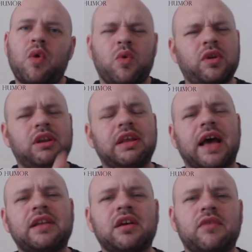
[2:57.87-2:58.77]
und die
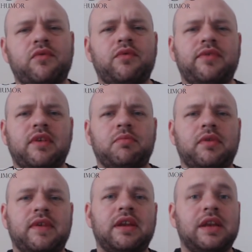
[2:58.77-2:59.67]
anderen
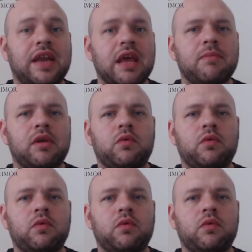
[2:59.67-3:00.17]
50% nehmen